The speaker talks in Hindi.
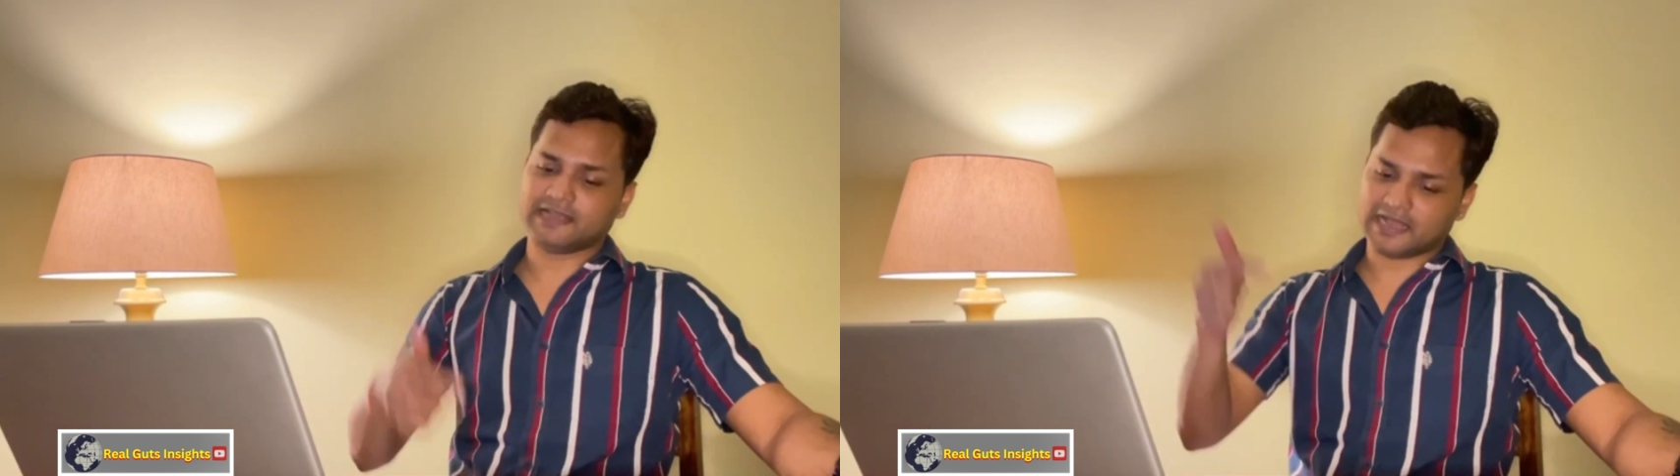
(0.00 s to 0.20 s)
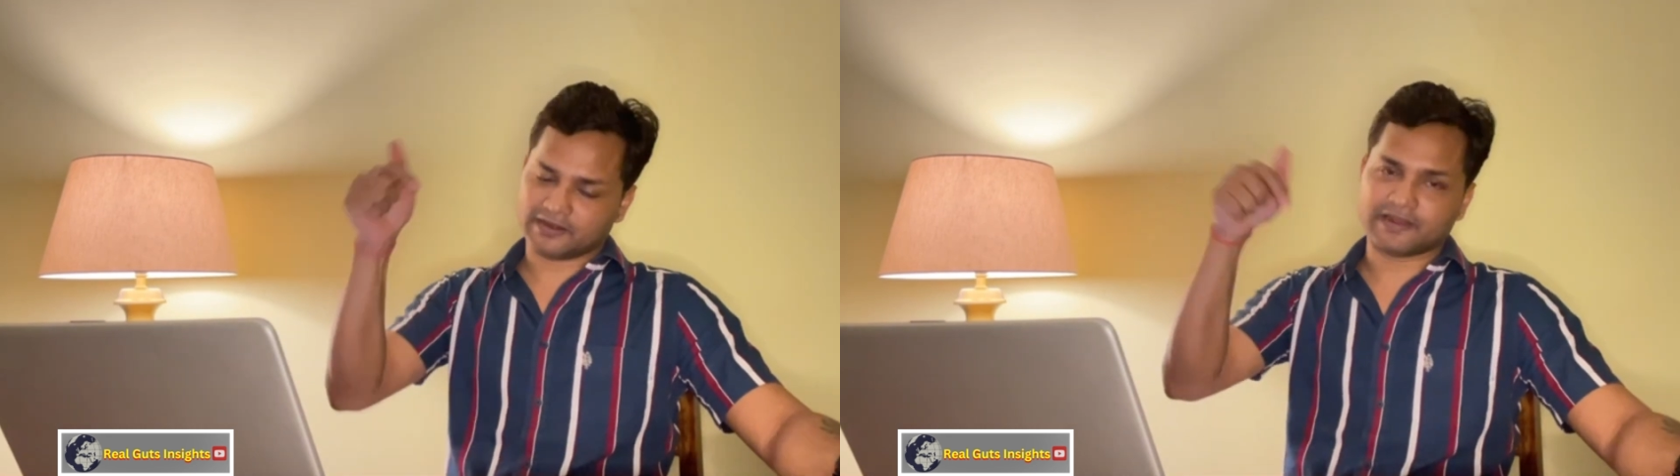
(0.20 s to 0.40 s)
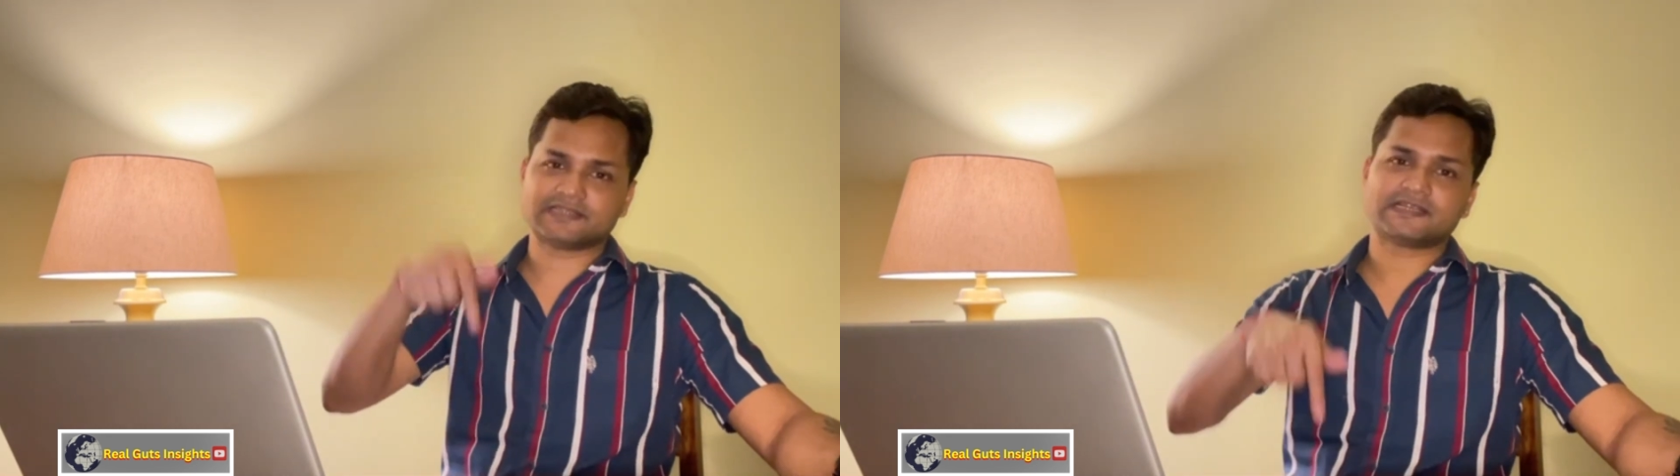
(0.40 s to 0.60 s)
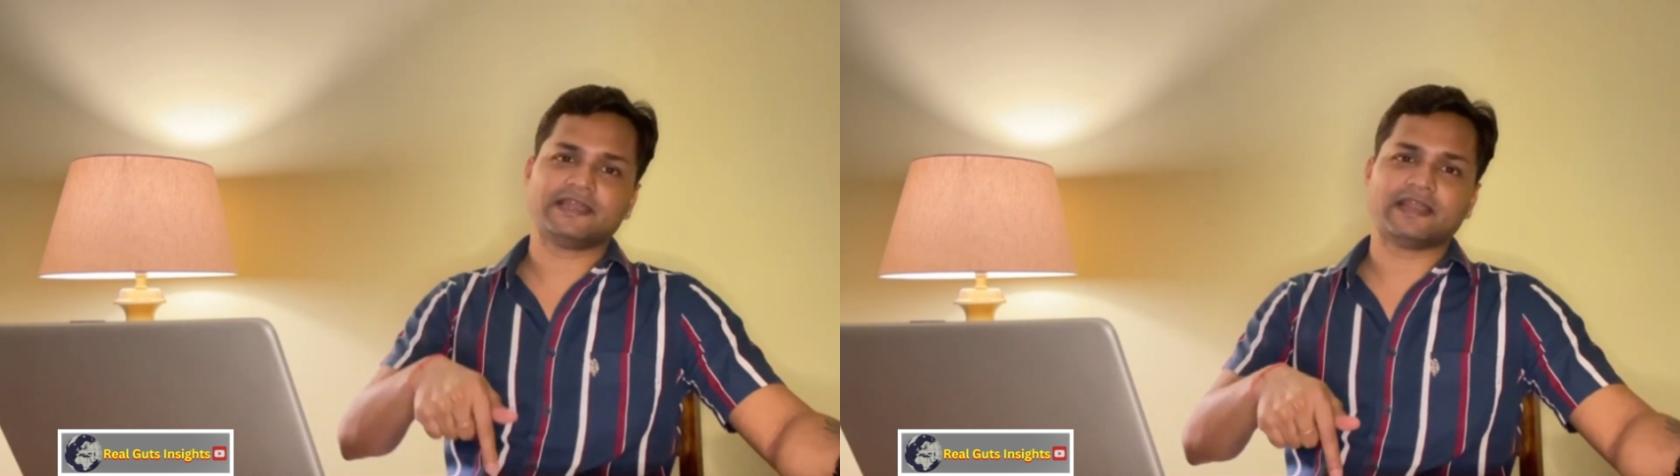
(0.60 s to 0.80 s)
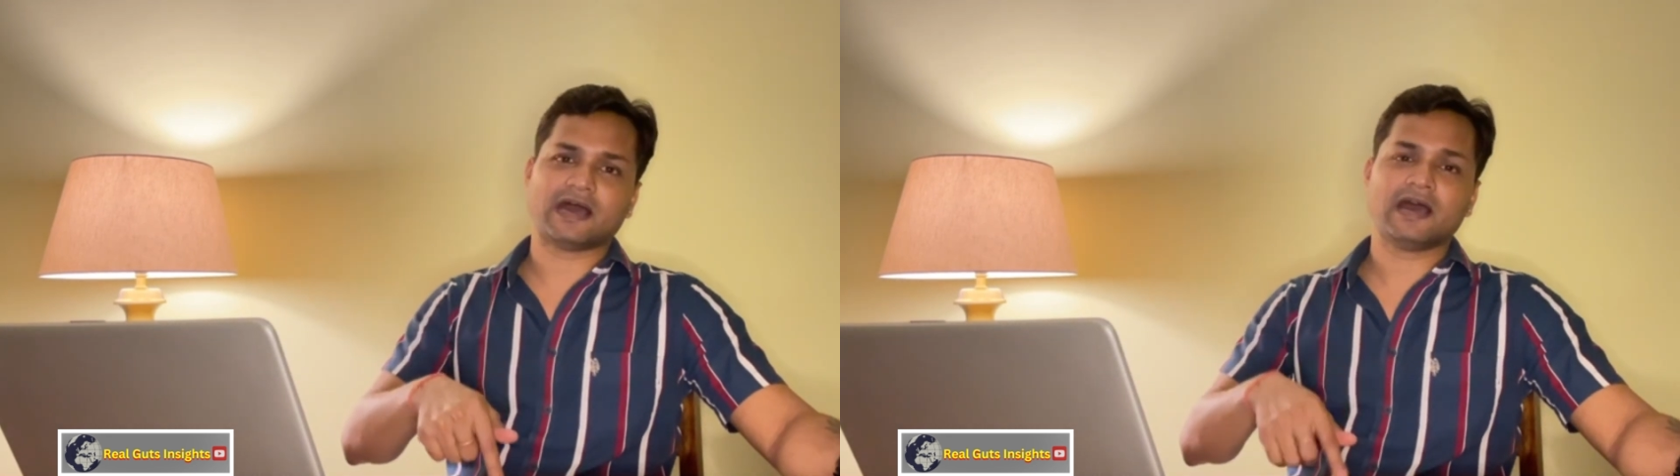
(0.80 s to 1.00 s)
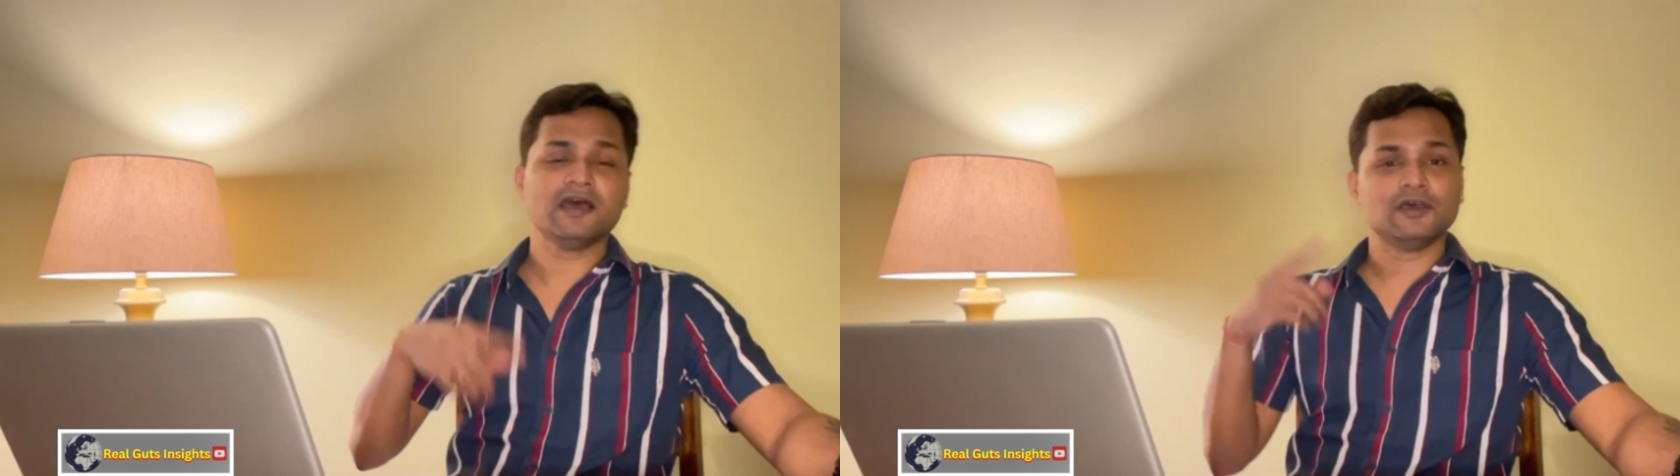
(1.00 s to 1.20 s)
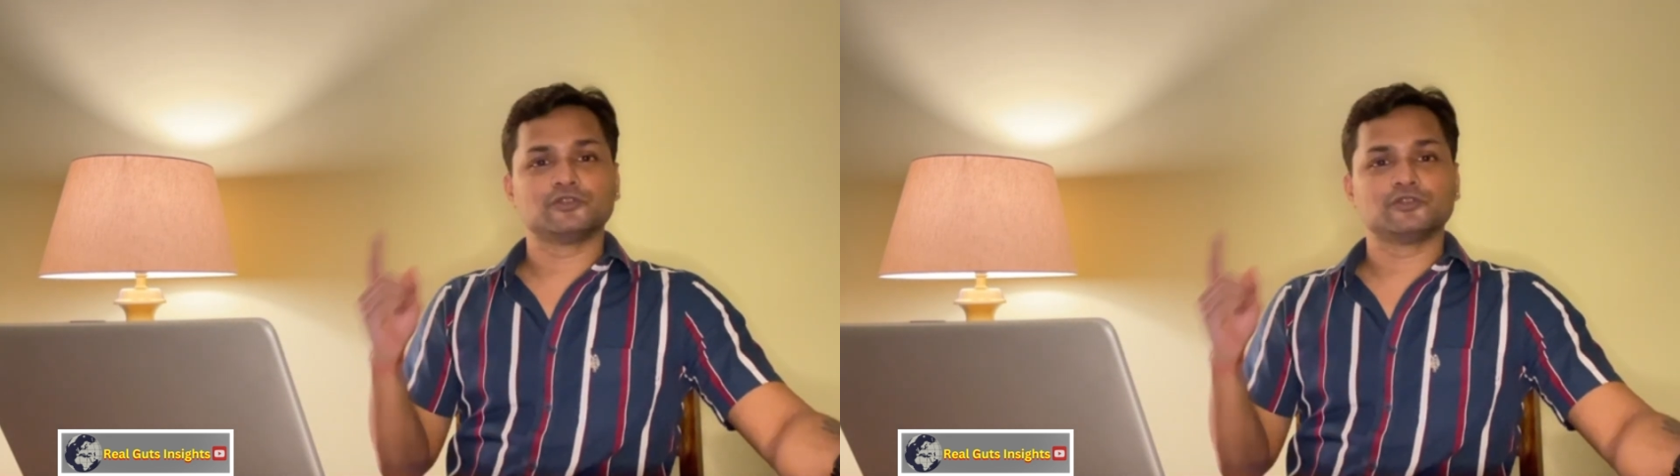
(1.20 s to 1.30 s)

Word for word: दिया अगर ऐसा ही रहा